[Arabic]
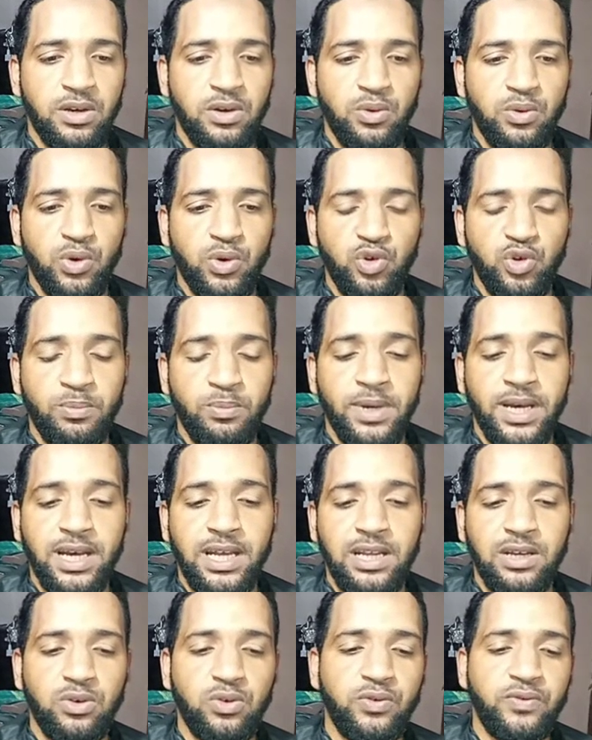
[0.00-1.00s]

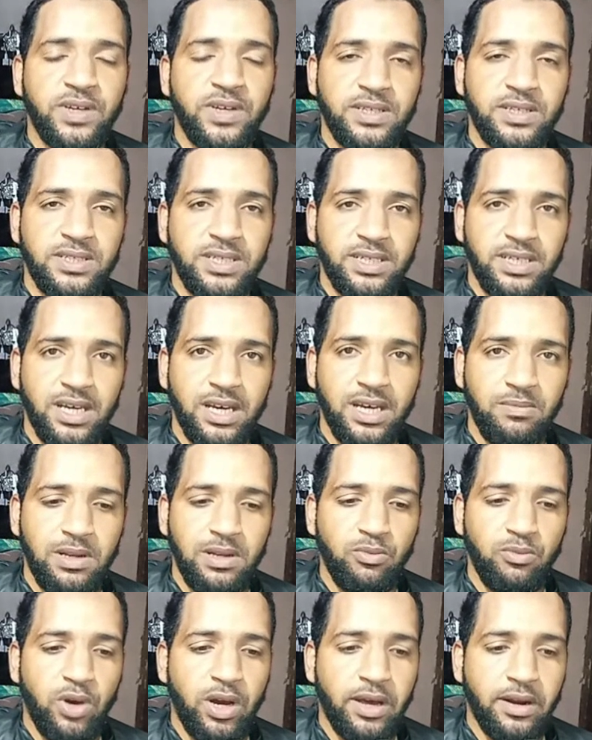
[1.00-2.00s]
ويبالغ في ارتكاب
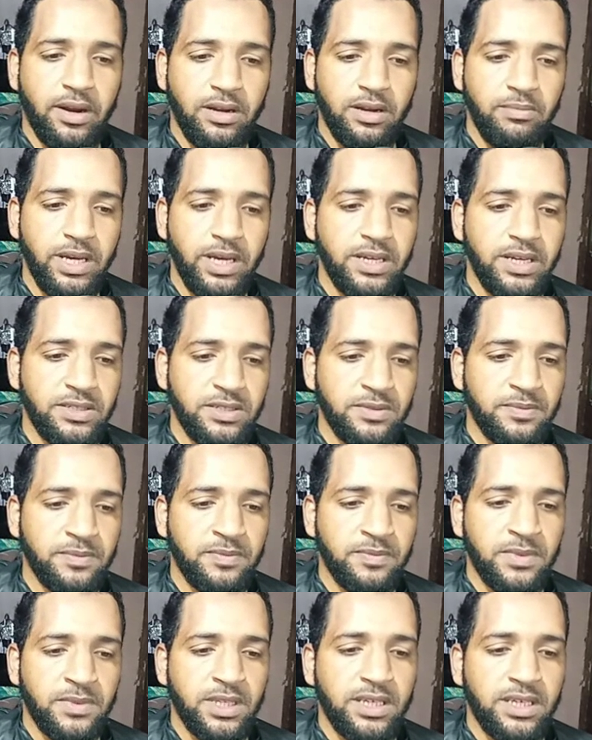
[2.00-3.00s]
المحرمات
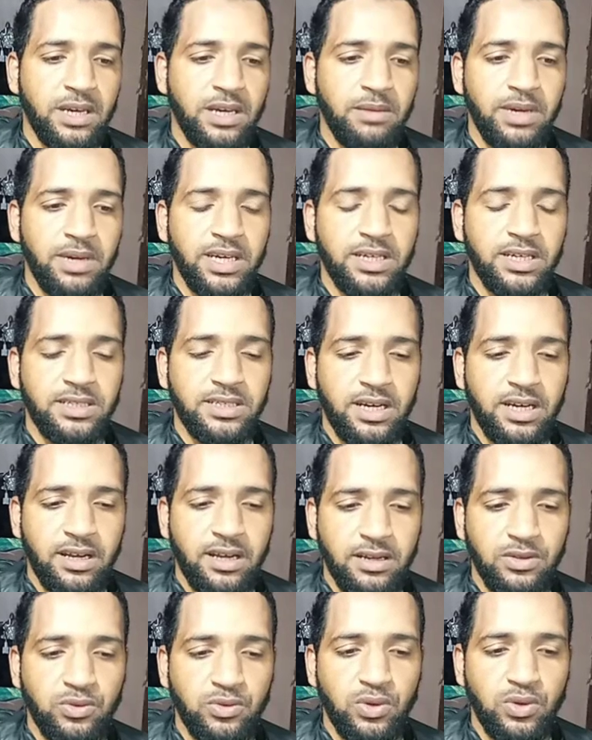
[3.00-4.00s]
كما
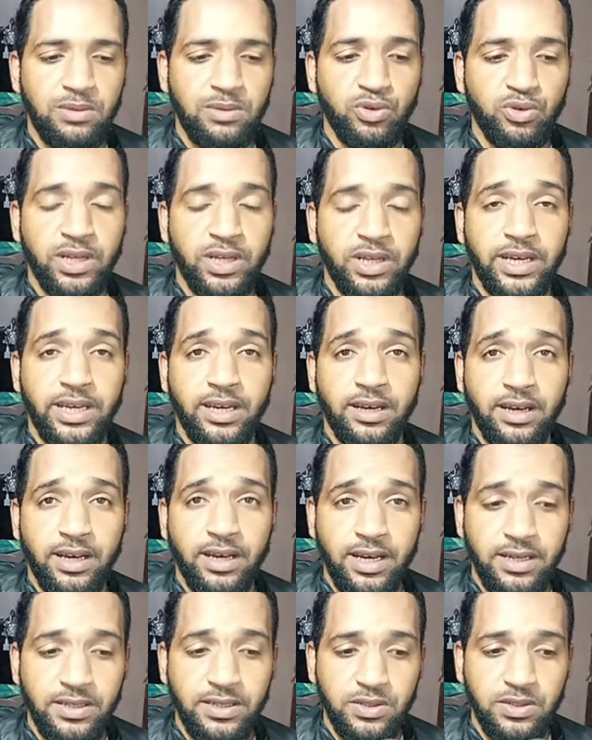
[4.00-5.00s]
يتعرض
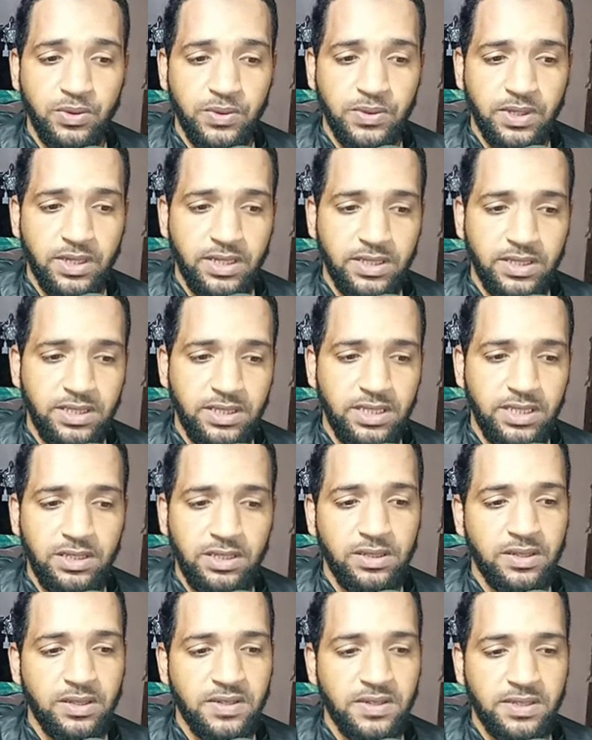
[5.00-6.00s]
لمضايقات أسرته
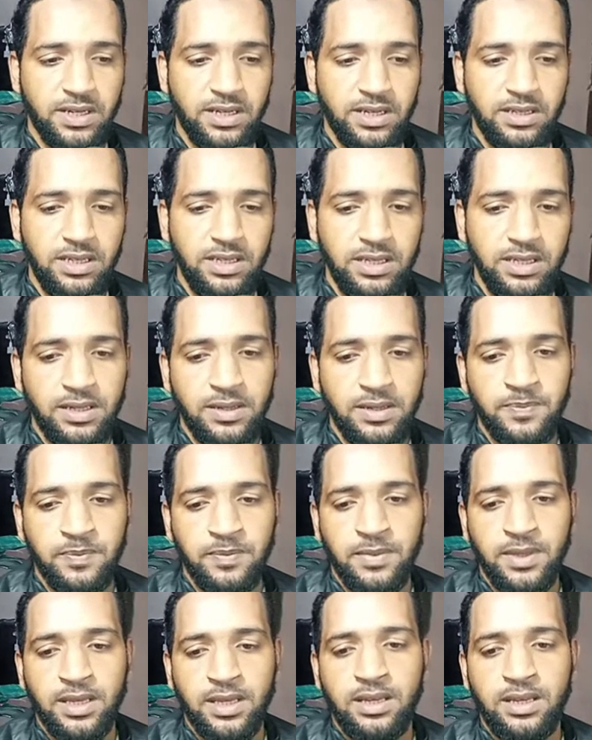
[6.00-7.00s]
النصرانية
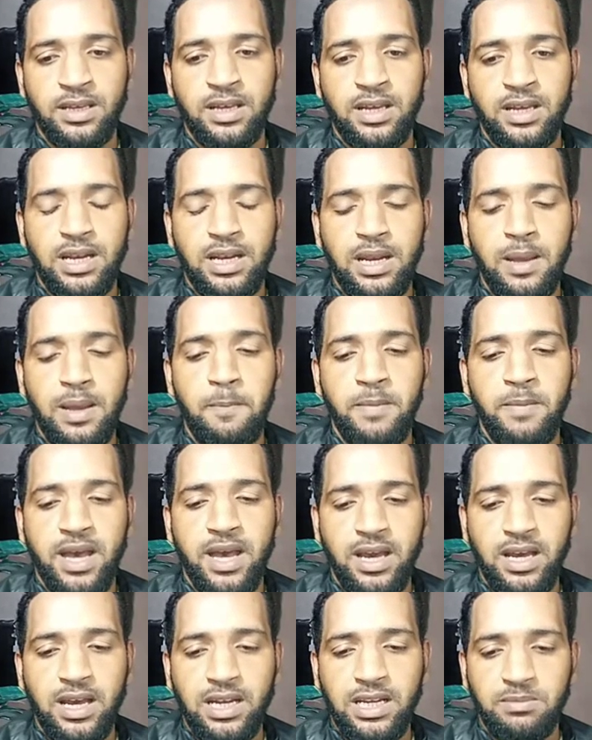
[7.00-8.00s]
لما
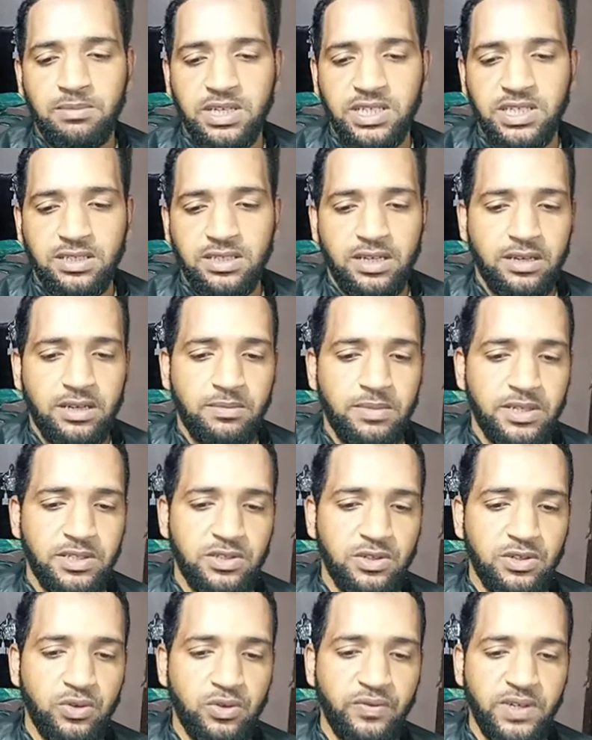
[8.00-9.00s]
علمت
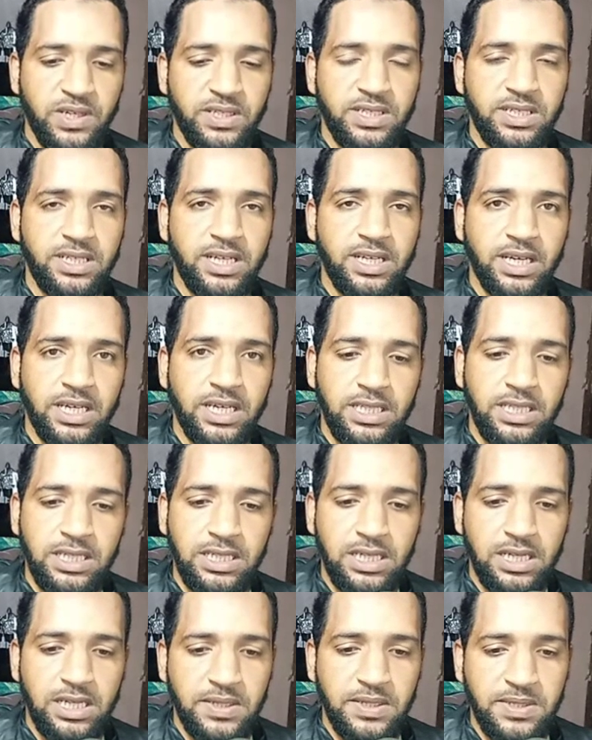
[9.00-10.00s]
رغبته في اعتناق
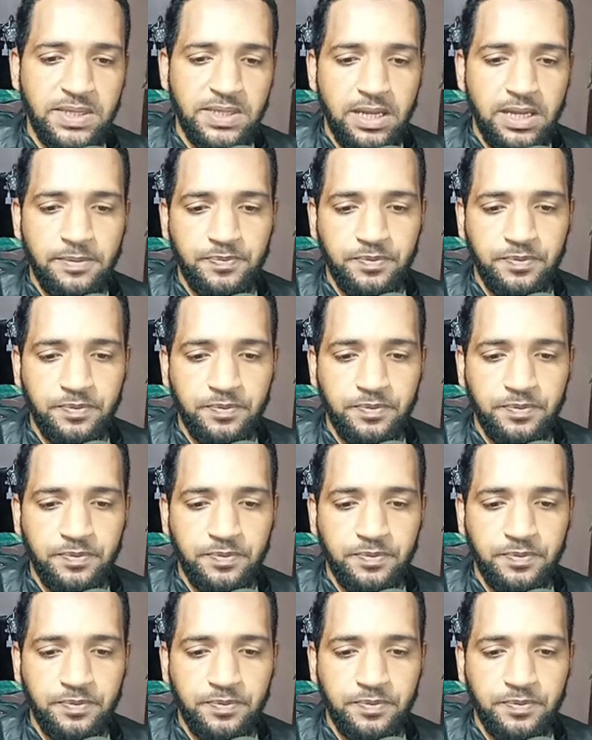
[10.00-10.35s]
دين الإسلام